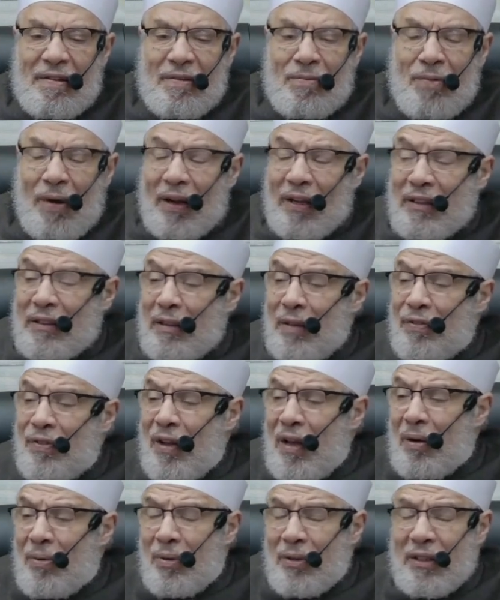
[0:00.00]
وقد
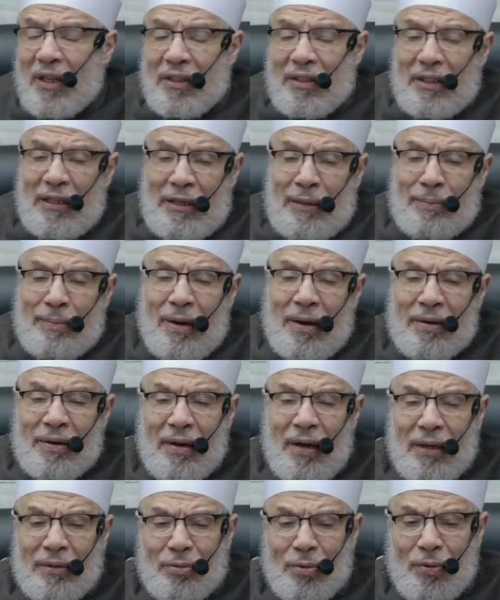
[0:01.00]
تفاوتت
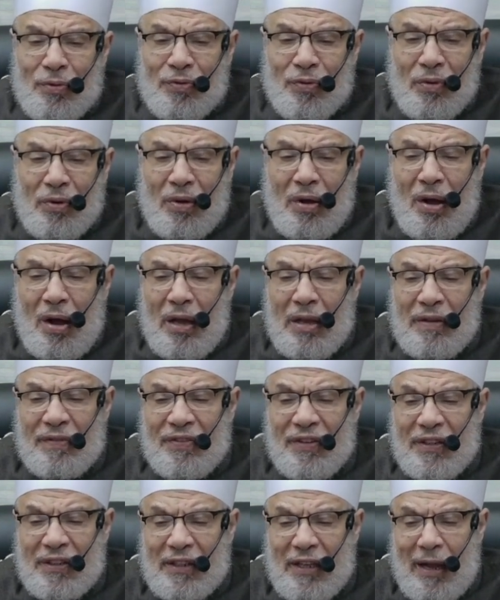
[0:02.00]
عبارات الفقهاء في
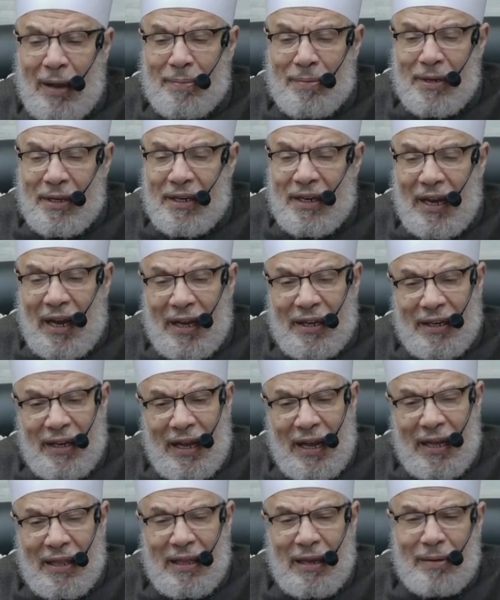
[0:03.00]
التعبير عن
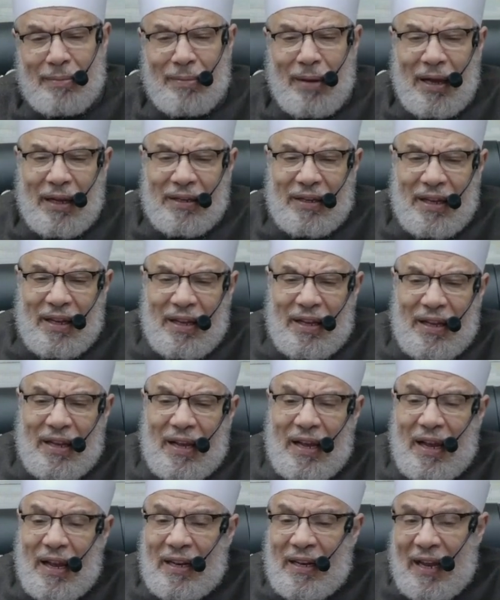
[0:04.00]
هذا المعنى
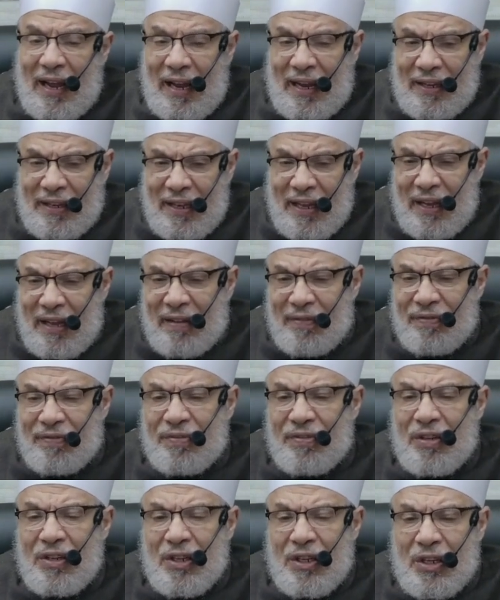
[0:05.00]

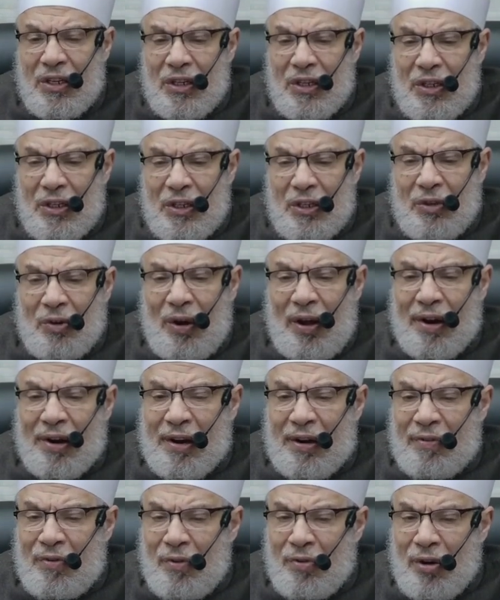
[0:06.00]
الأحناف
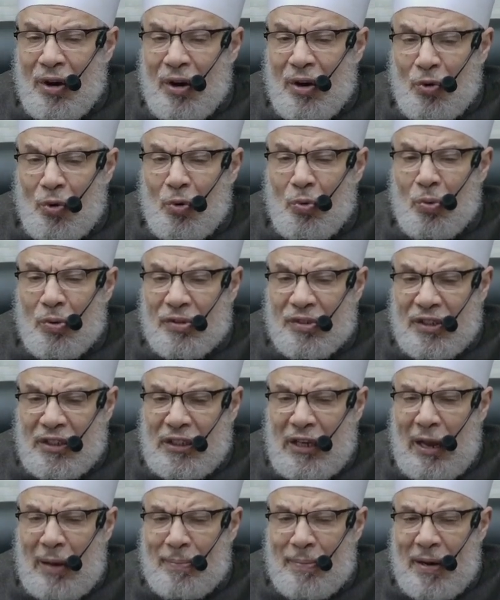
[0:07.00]
يعرفون الخلوة
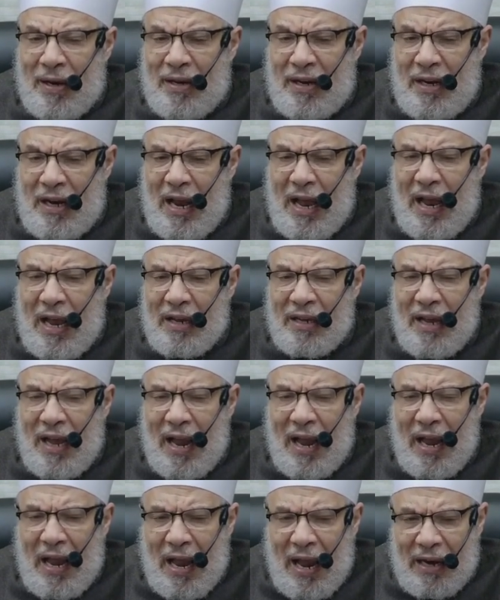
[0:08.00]
الصحيحة بأنها
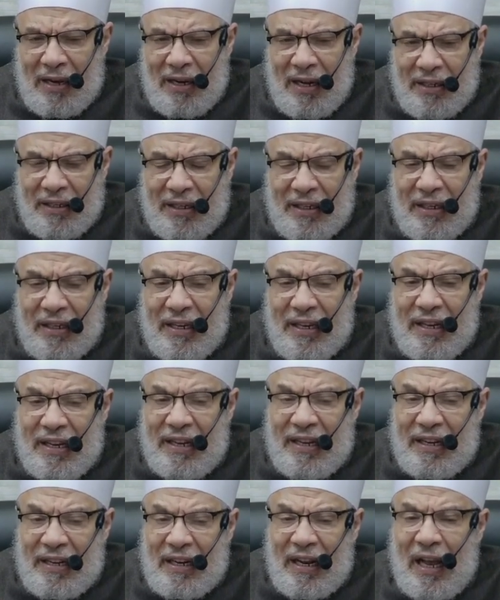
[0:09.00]
التي
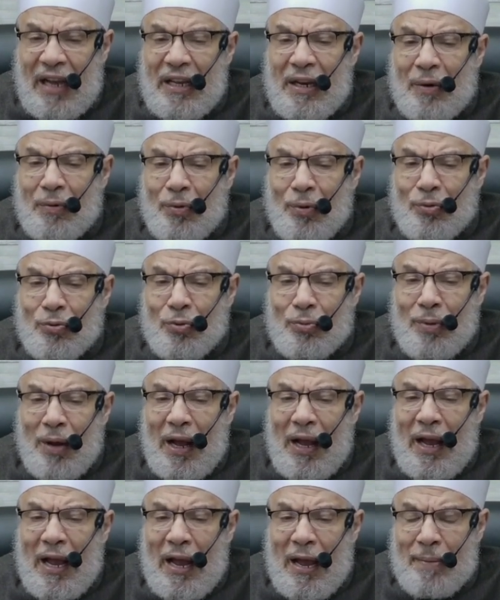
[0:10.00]
لا يكون
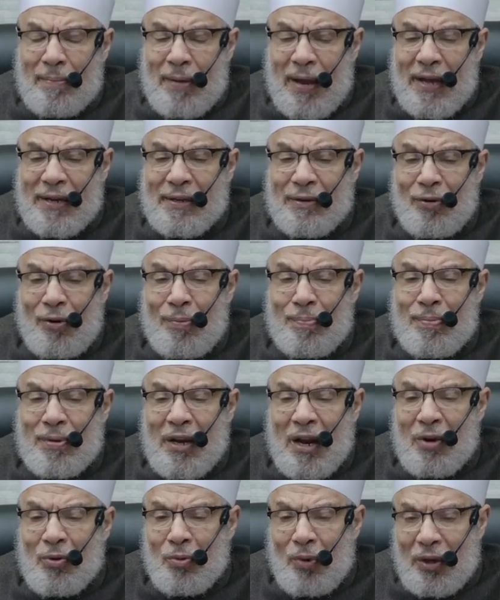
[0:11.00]
معها مانع من
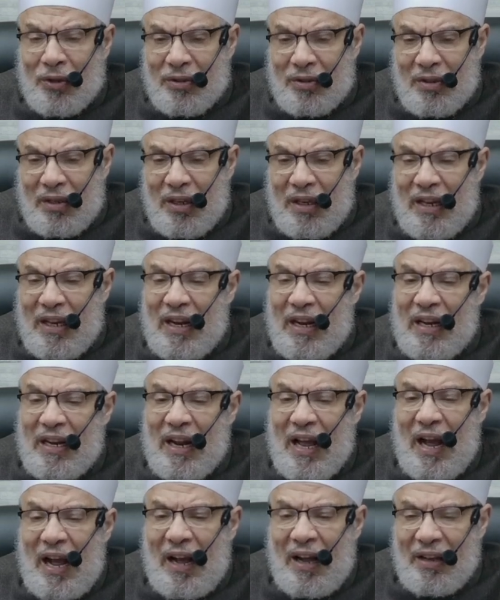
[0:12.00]
الوطن
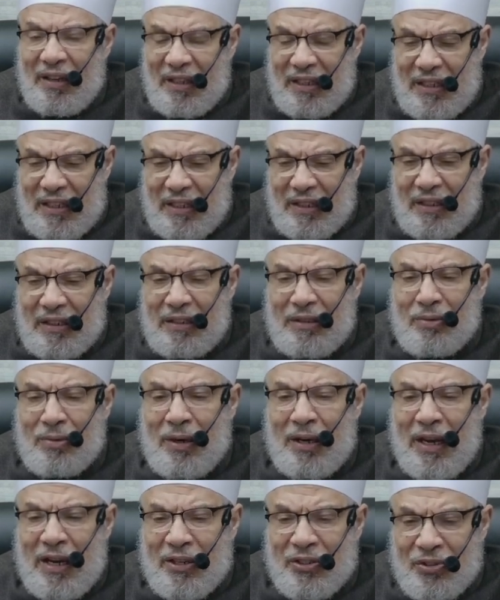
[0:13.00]
لا حقيقي
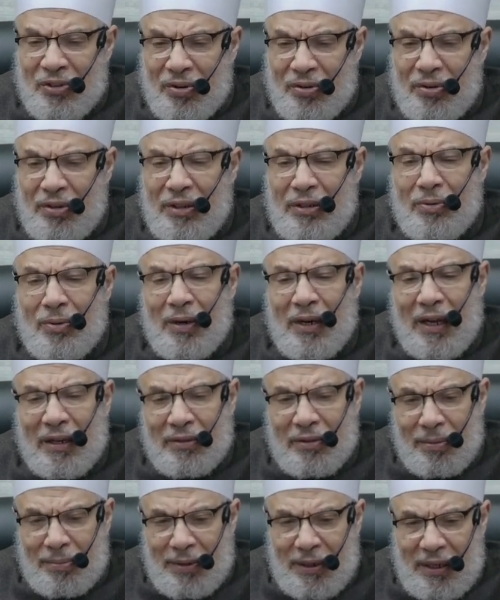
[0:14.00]
ولا شرعي ولا
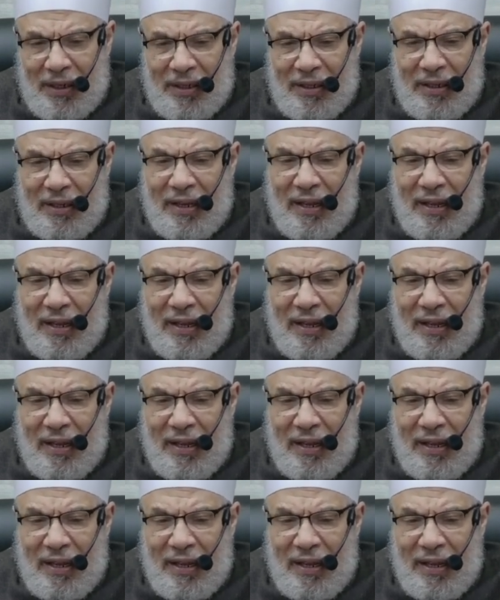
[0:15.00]
طبيعي